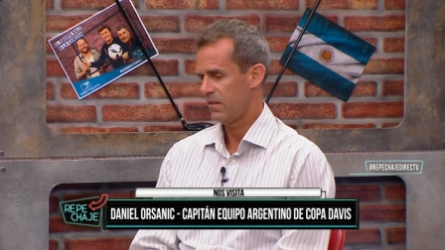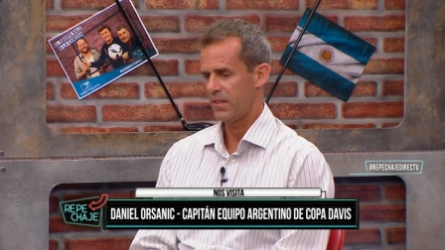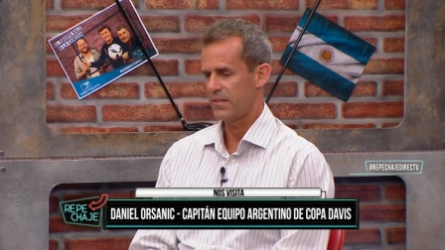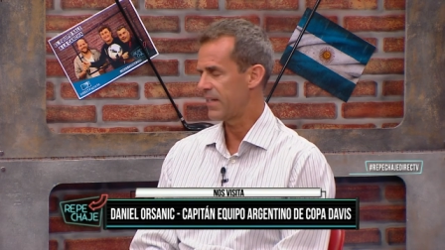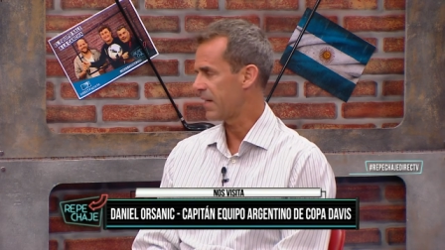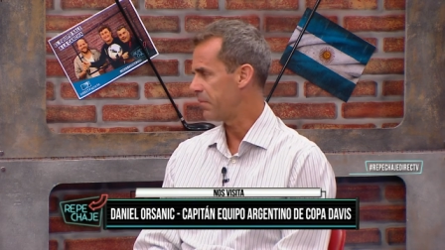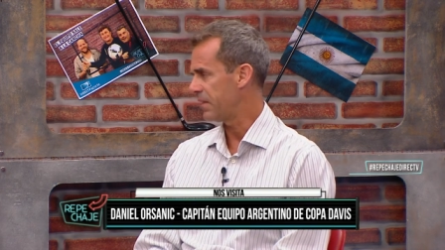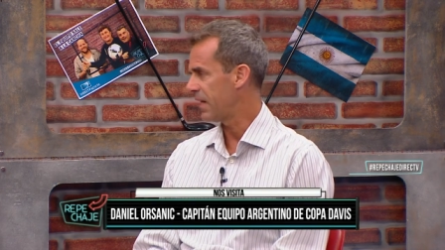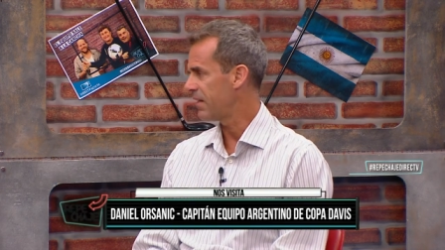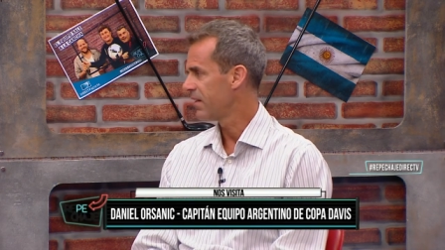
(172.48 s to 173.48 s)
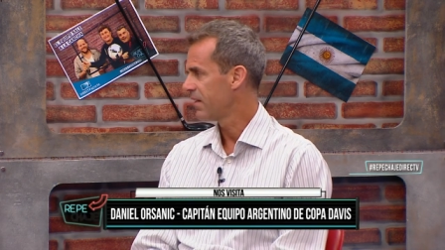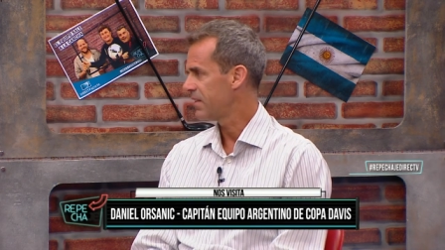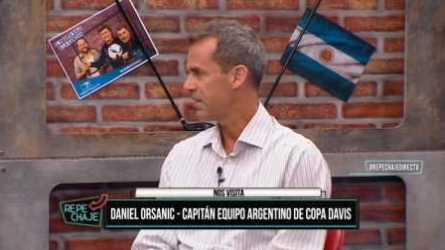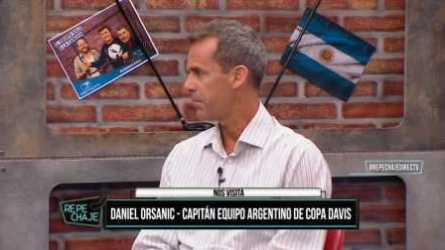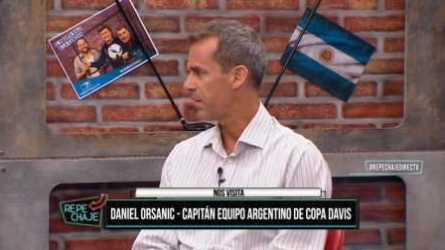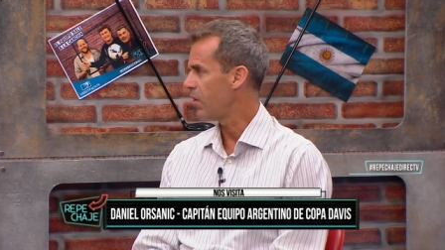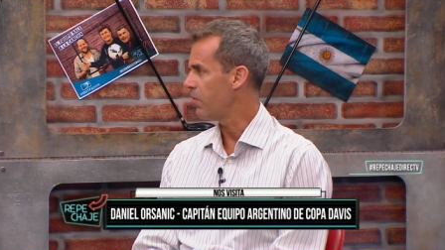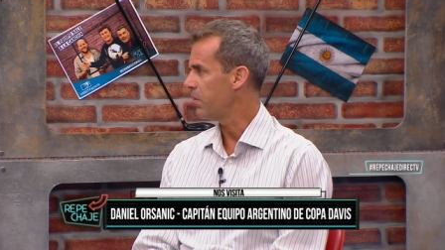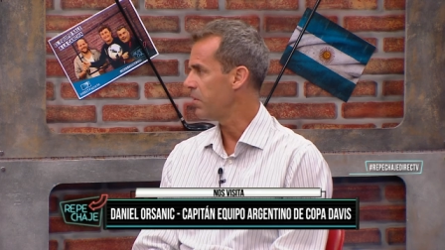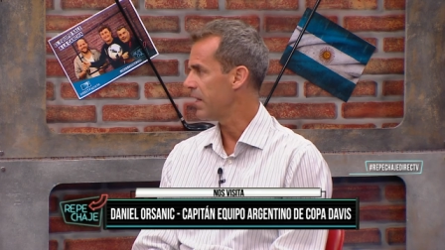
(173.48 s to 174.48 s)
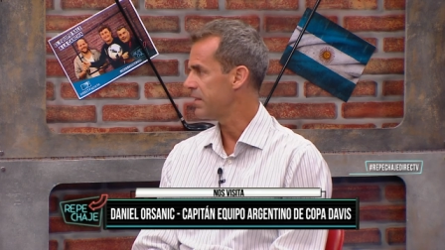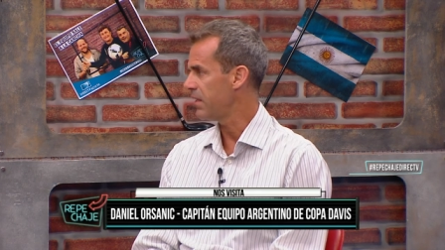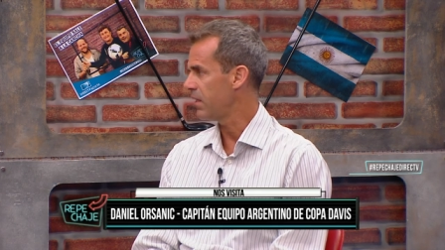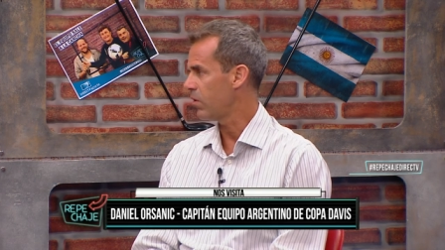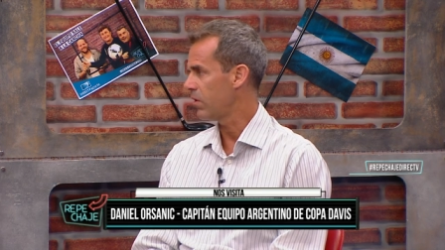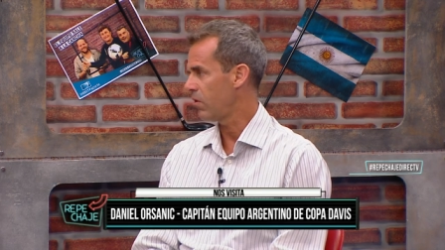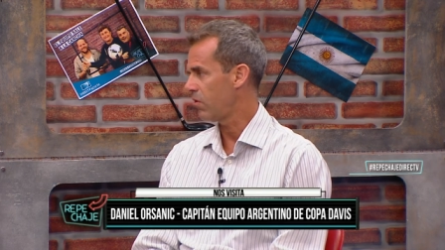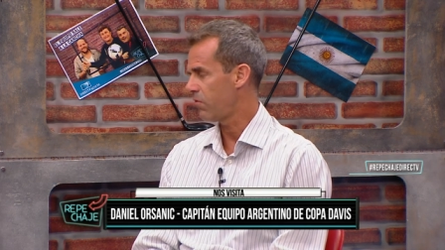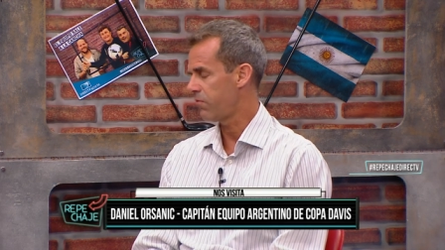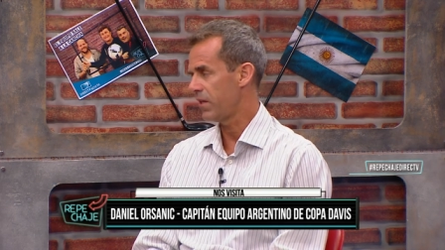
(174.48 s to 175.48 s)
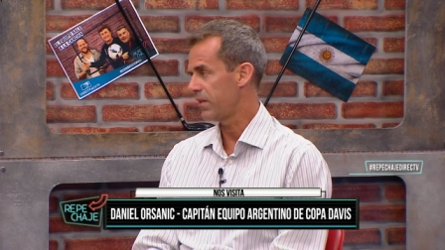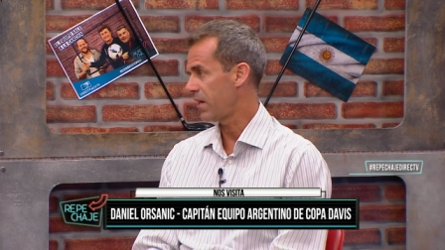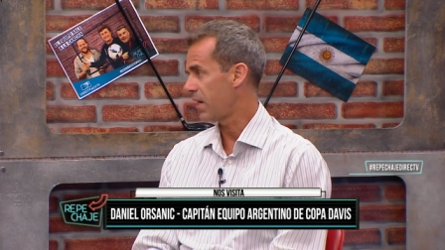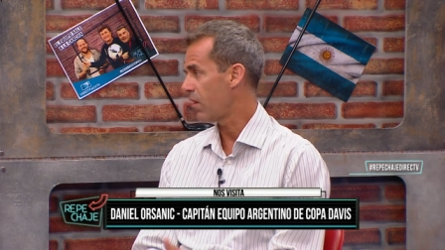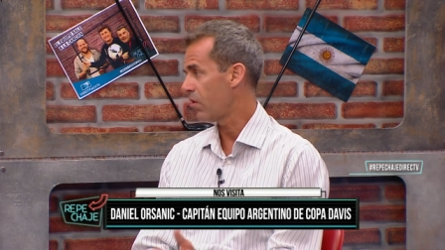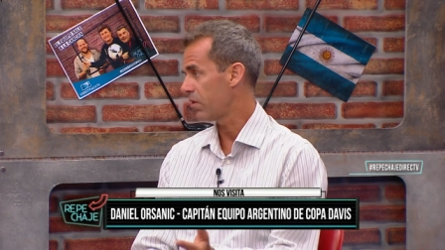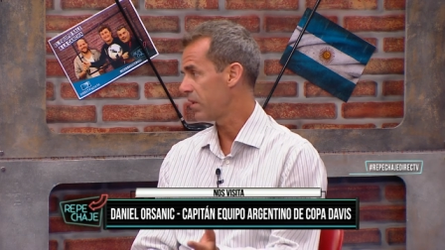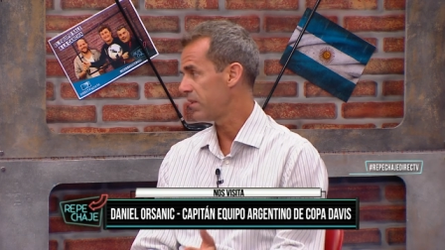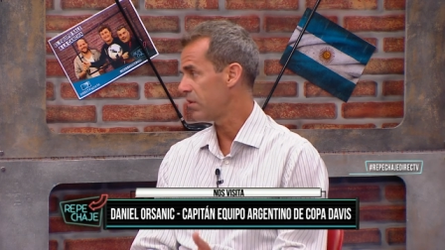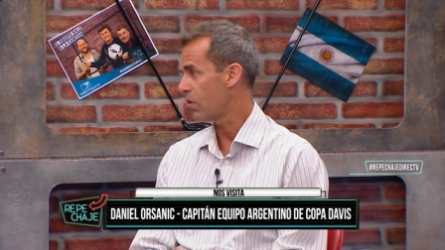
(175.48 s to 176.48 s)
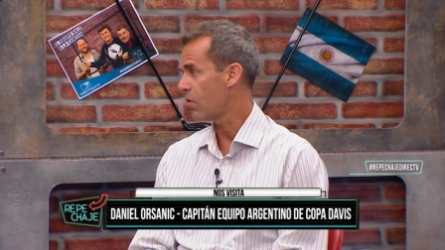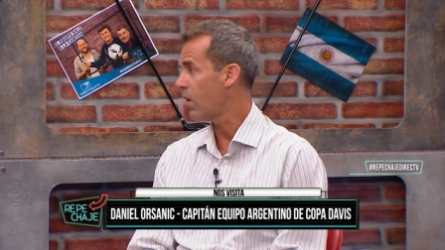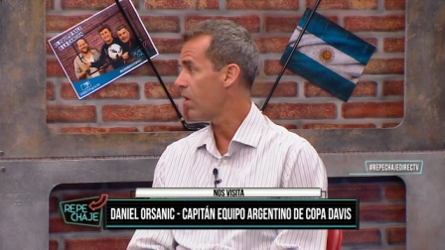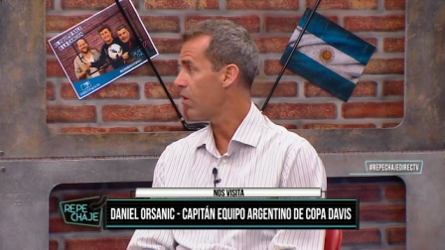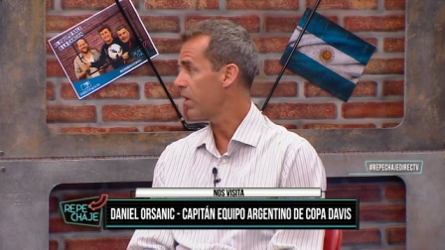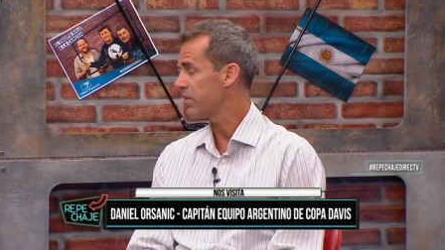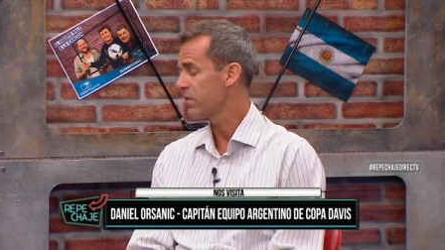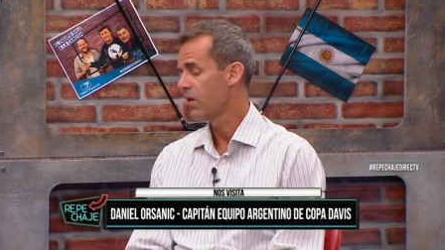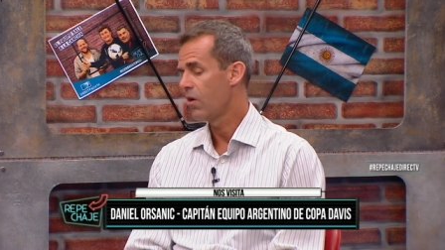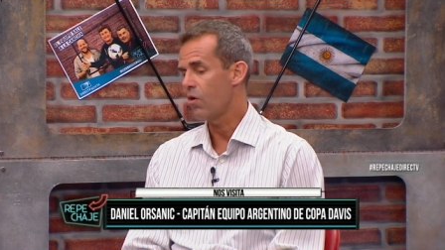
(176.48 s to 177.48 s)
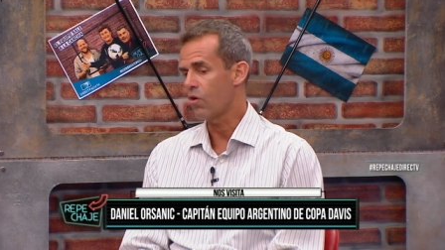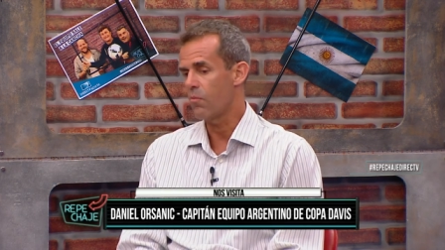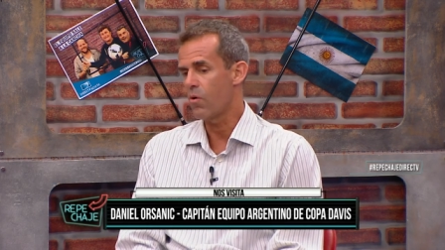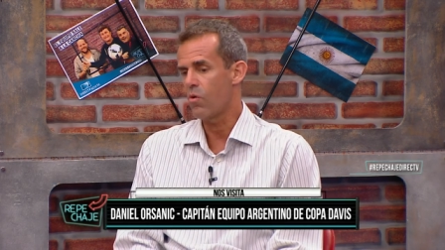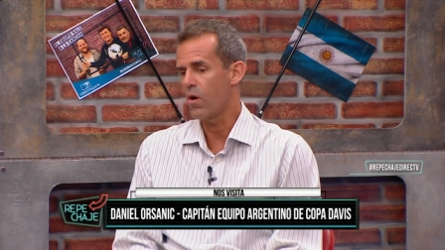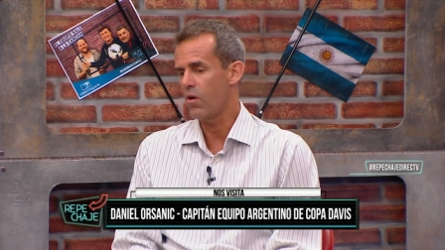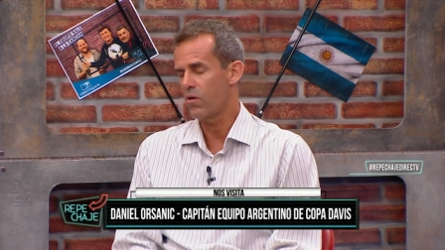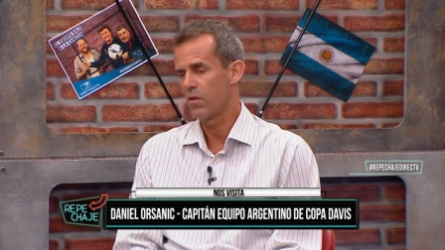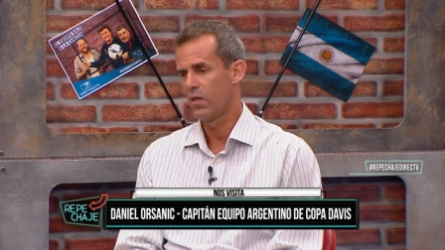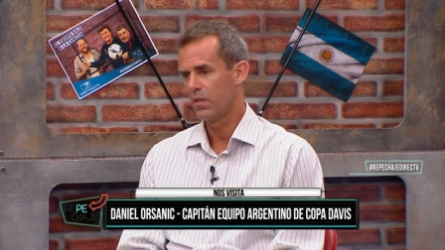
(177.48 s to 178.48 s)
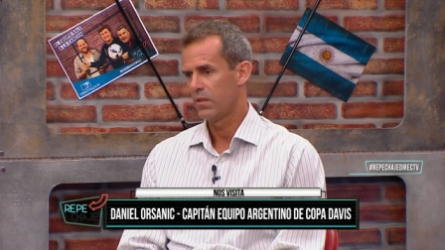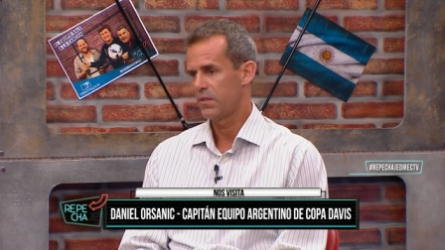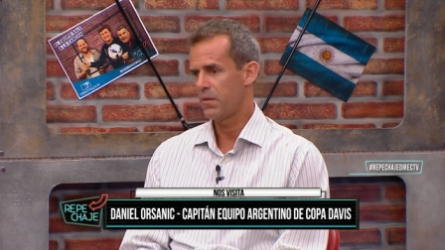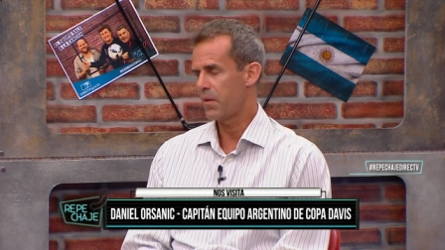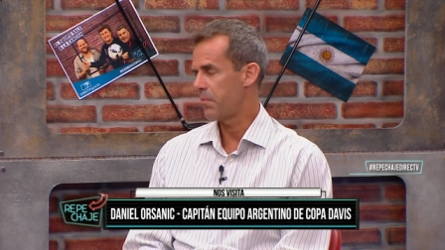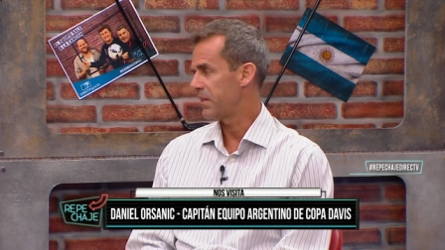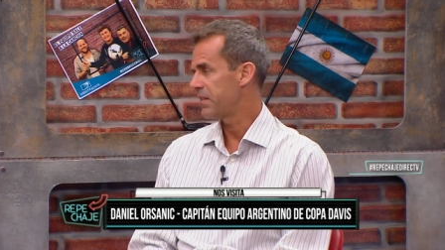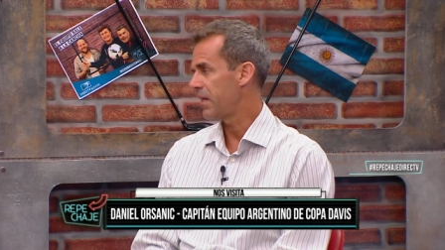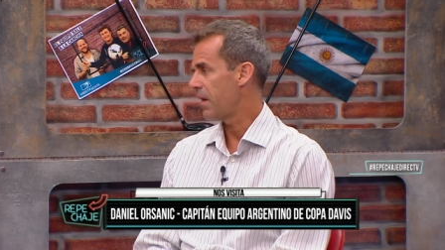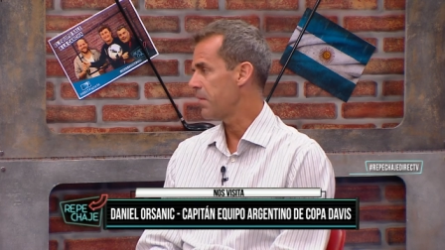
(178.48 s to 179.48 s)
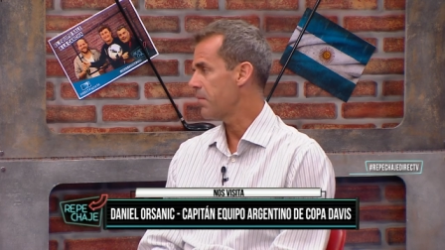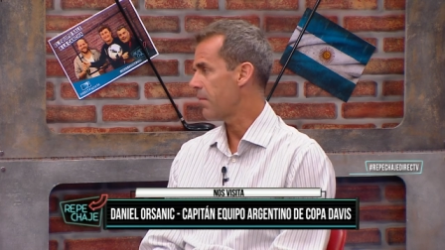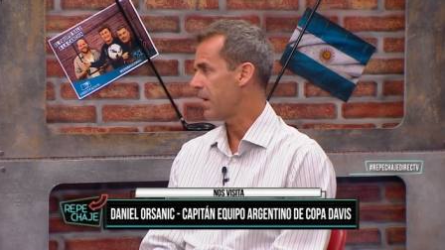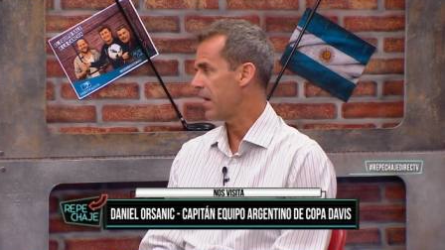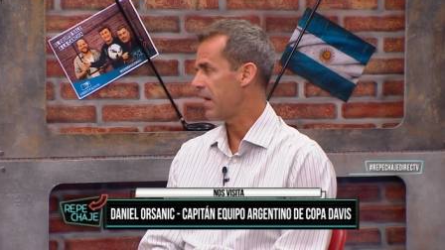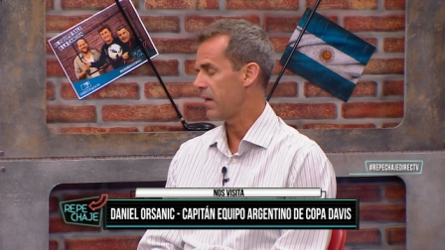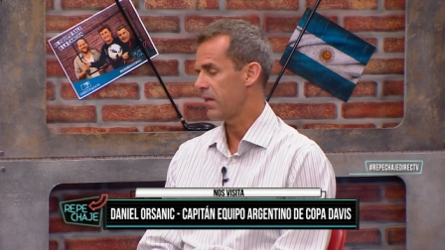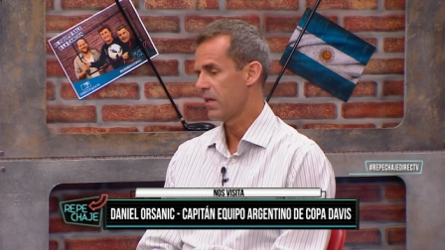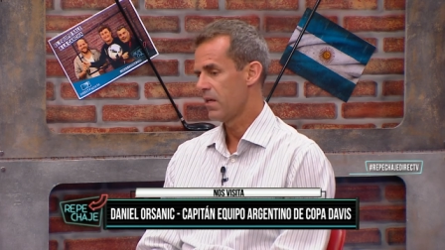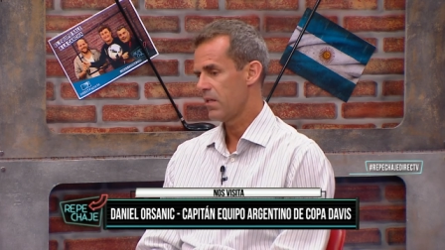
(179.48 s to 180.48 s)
ser capitán siempre lo viví así, cuando fui entrenador de distintos jugadores o como jugador siempre pensé de la misma manera y,